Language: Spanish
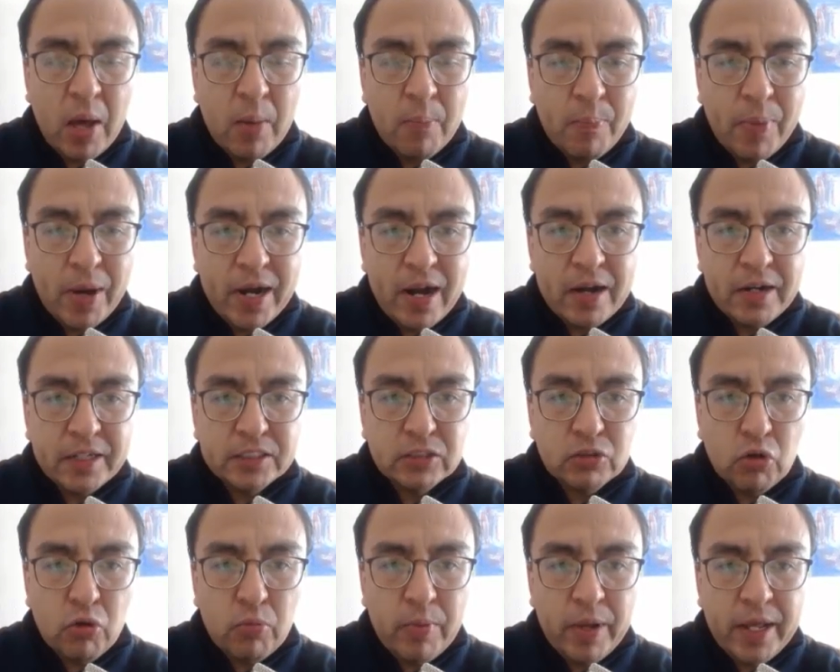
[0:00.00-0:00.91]
para
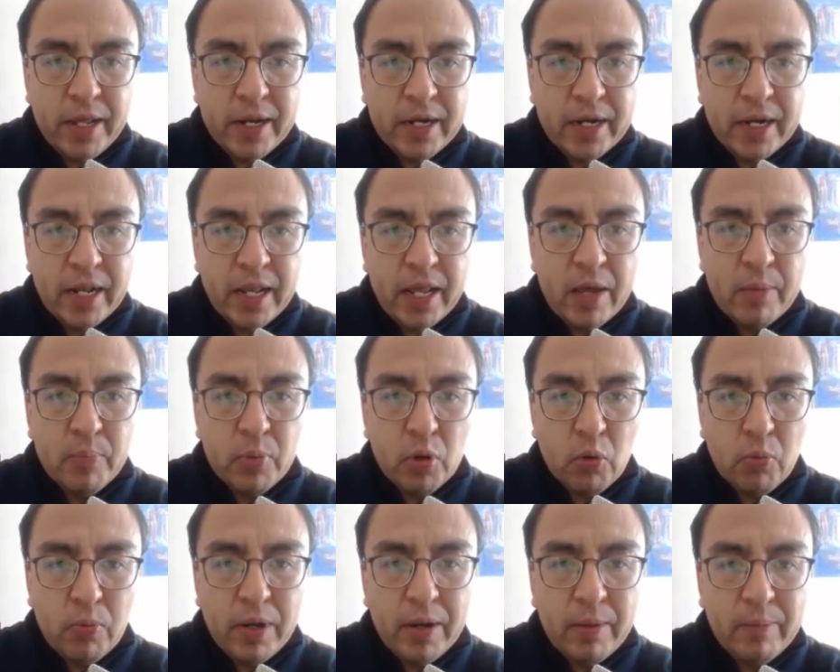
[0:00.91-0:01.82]
resolver
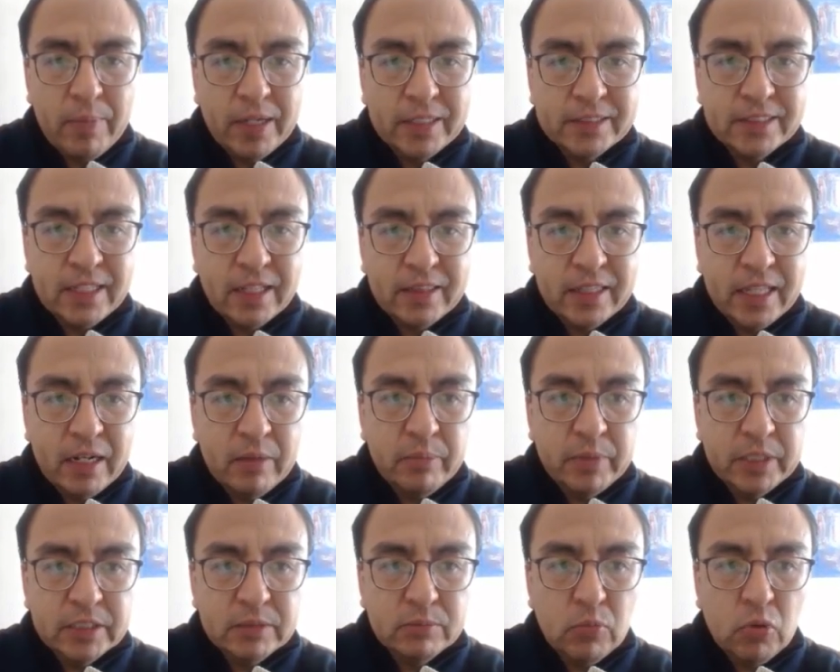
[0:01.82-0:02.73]
problemas del
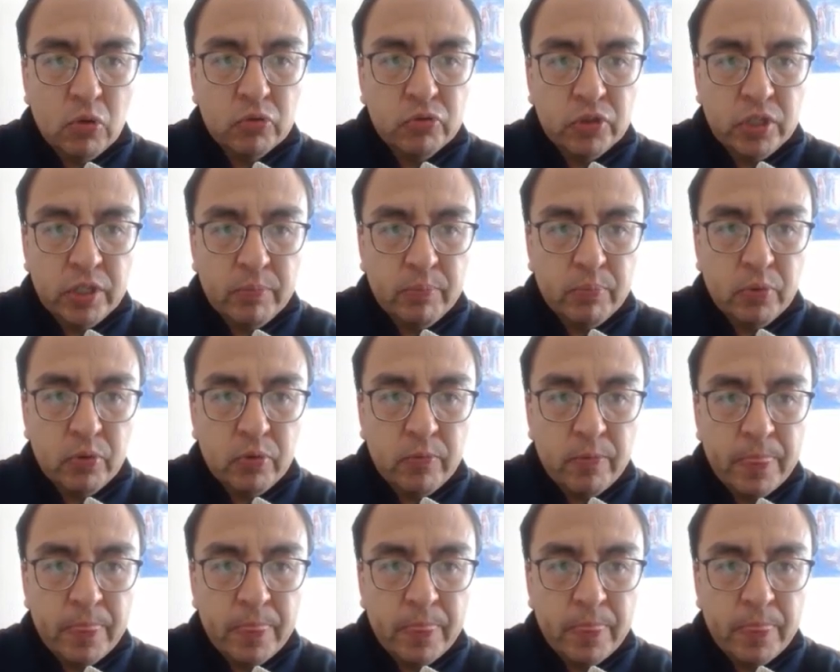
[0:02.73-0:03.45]
mismo tipo.